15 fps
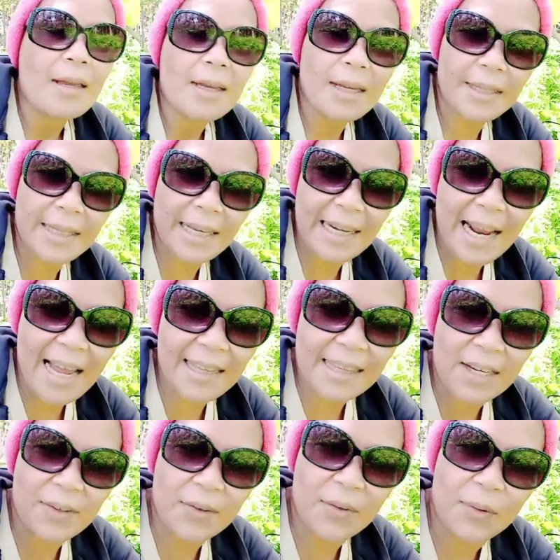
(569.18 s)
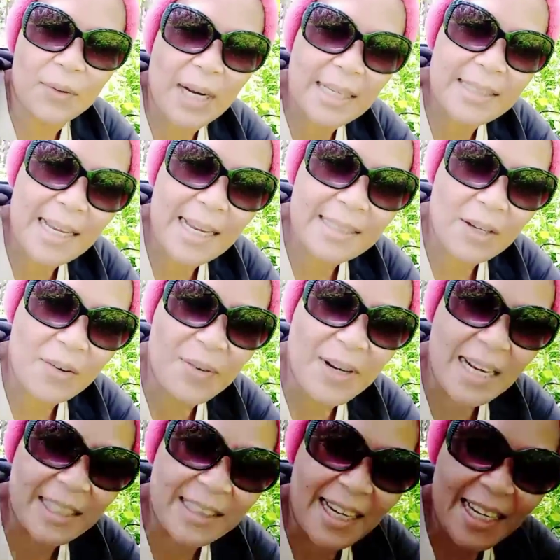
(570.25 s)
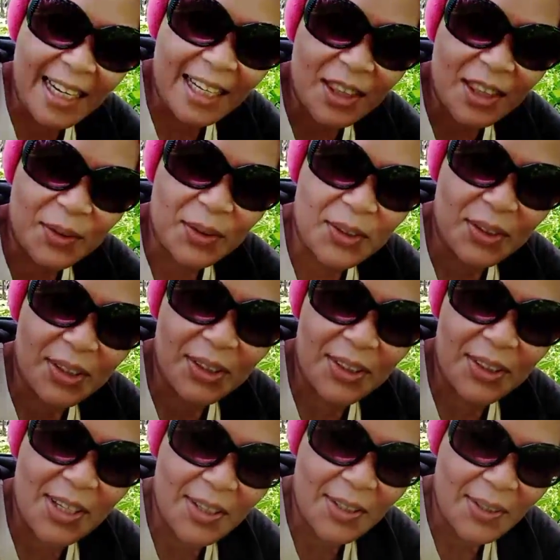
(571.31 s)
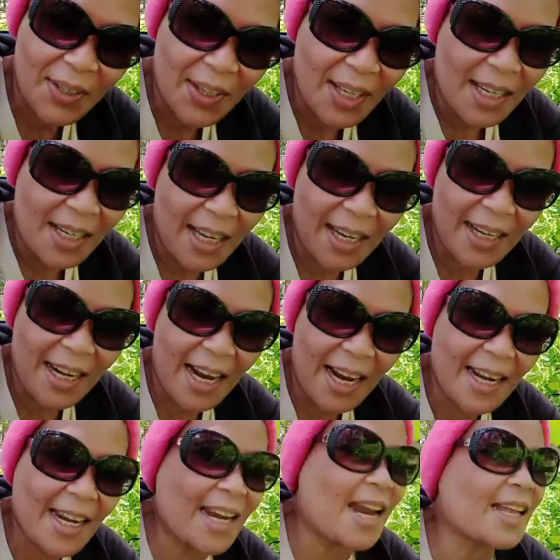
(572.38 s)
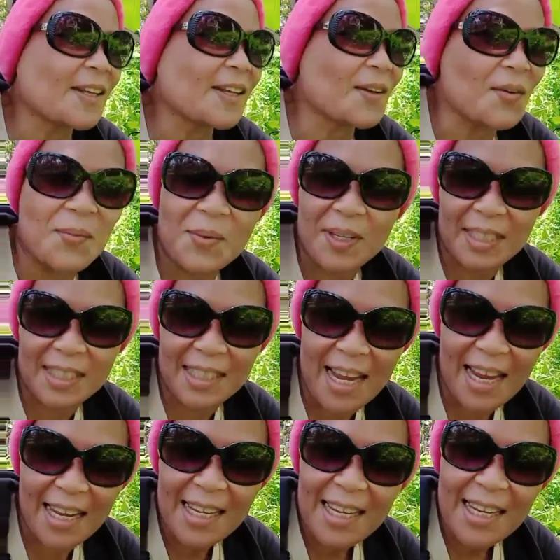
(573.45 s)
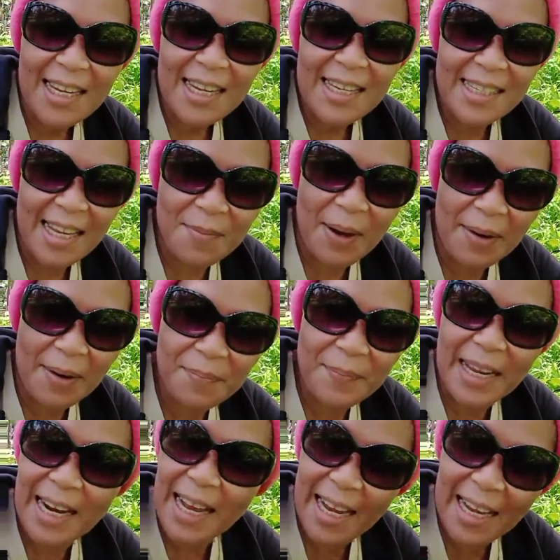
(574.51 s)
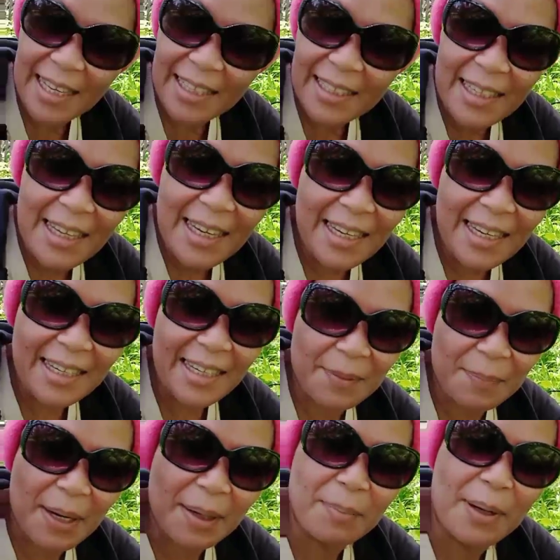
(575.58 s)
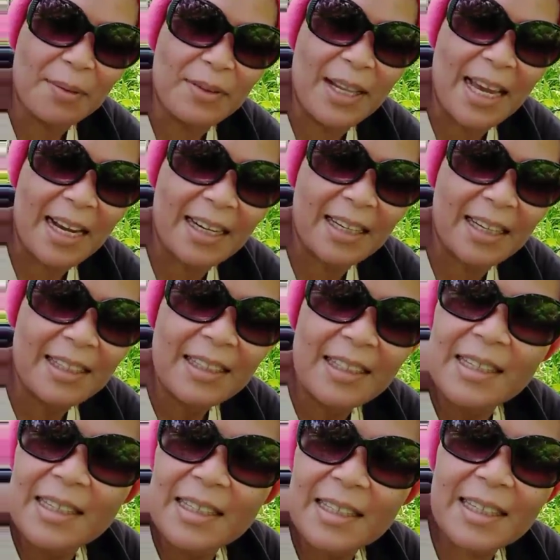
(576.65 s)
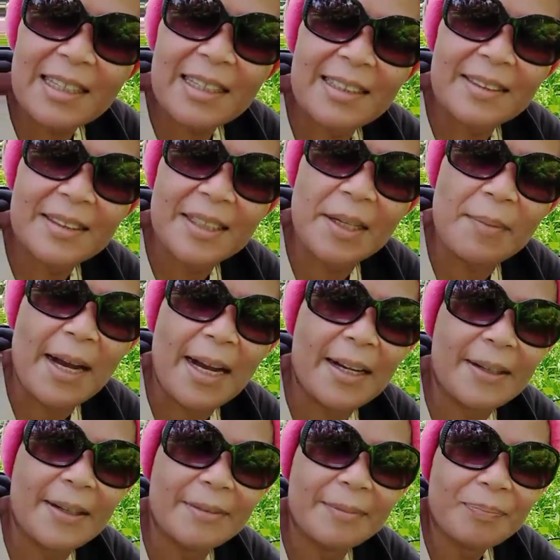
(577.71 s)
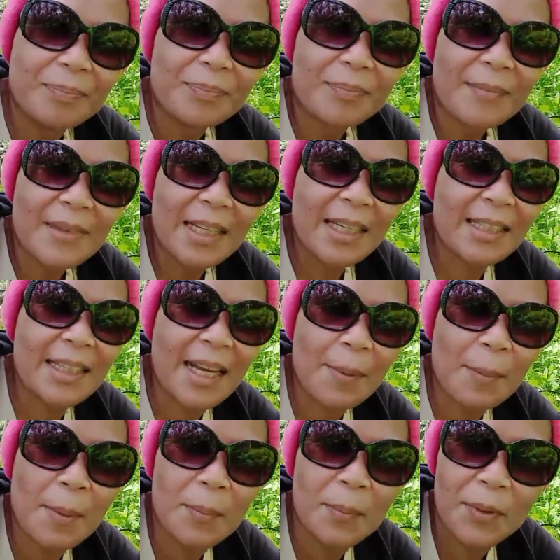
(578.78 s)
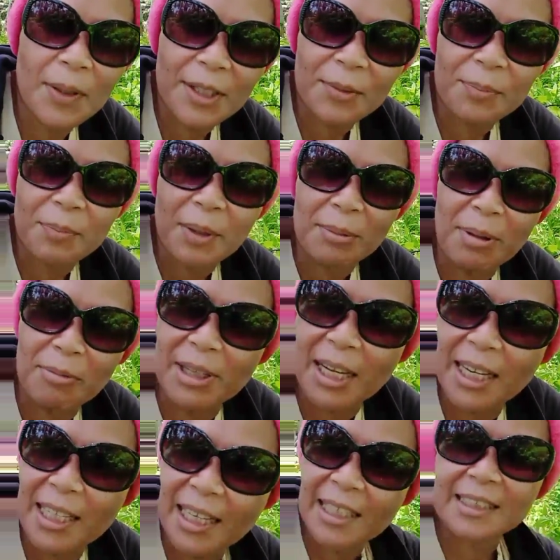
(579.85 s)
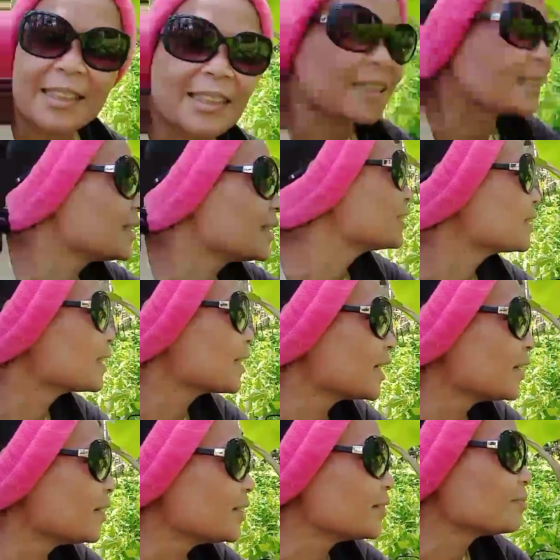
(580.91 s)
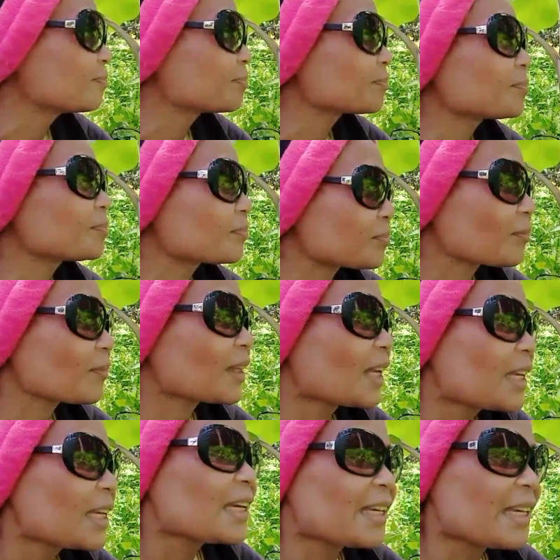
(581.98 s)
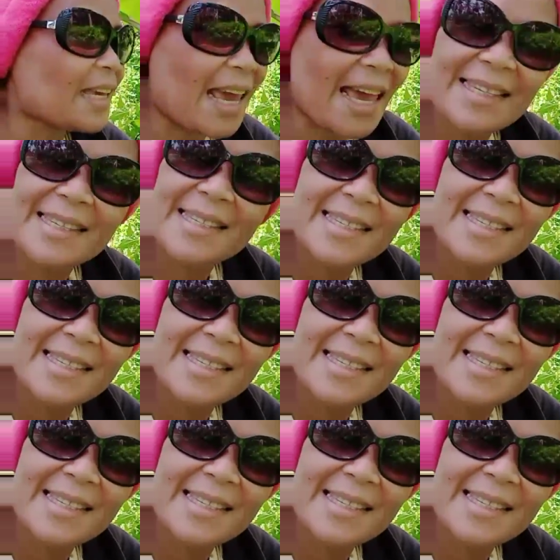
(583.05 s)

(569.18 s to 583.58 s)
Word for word: Hindi lahat ng oras ay sa vlog tayo nakatutok, no? Kailangan din natin kumita sa ibang paraan, hindi sa pagbablog. 'Di ba? Hindi habang buhay yung pagbablog, guys. Ganun. Yes.